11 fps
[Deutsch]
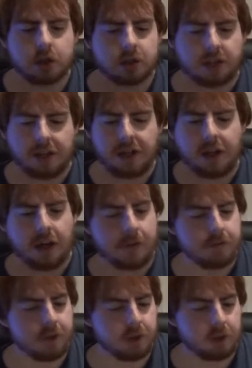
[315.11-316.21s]
Dann haben
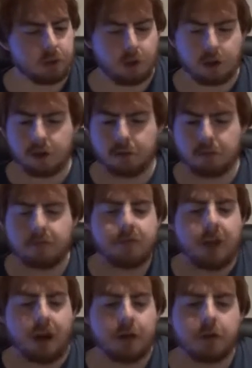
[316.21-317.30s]
wir natürlich
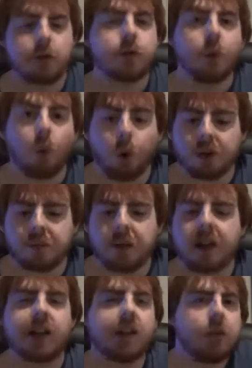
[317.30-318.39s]
ja, so
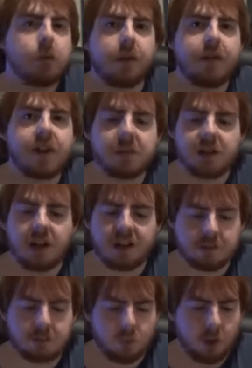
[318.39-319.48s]
Kurzberichte über Filme, die halt
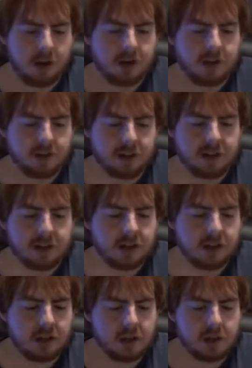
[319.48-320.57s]
nur eine Seite
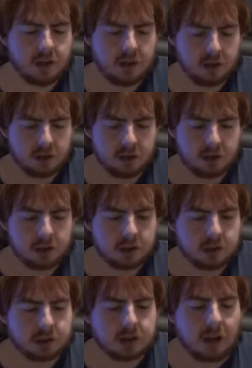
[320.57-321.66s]
gehen.
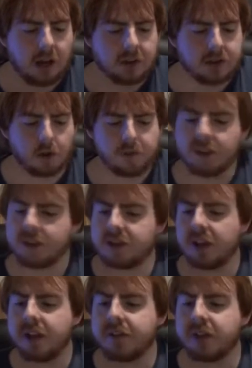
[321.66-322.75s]
Scars of
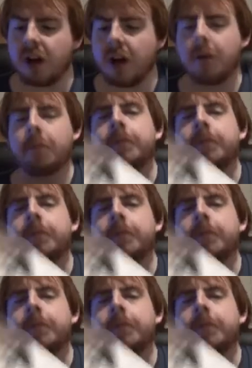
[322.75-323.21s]
Xavier.